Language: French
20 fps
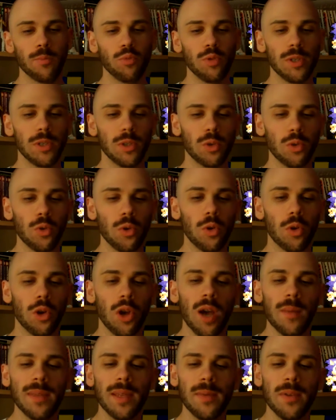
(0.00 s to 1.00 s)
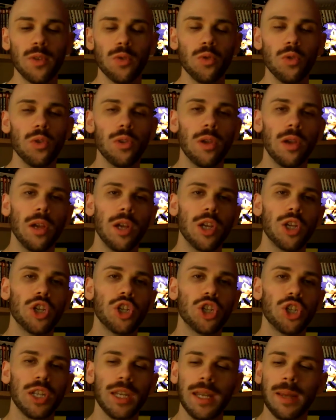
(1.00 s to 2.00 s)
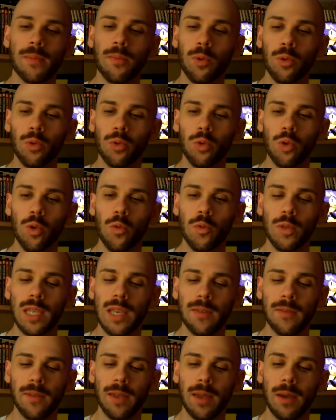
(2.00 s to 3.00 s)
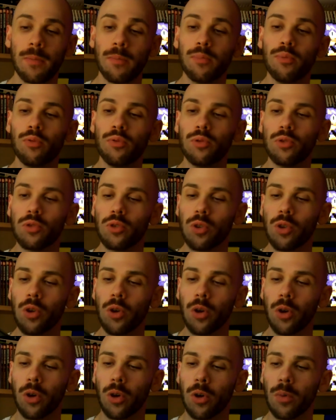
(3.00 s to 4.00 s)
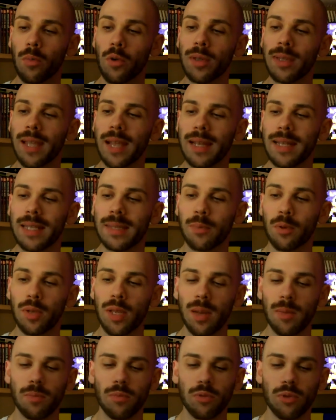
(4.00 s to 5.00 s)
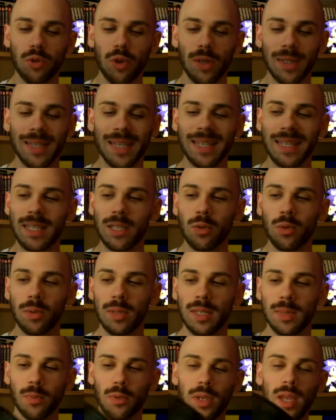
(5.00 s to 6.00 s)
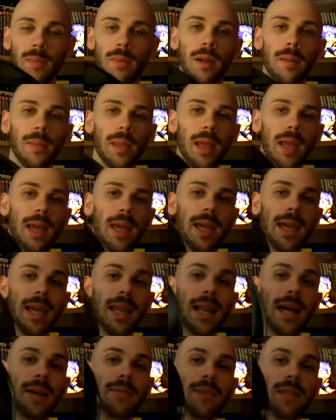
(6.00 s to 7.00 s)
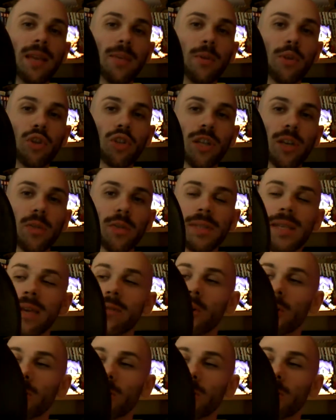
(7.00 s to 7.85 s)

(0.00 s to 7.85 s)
Puisque, comme d'habitude, chez Mondo, vous avez plusieurs euh, modèles disponibles, plusieurs éditions disponibles. Et là, évidemment, je n'ai réussi à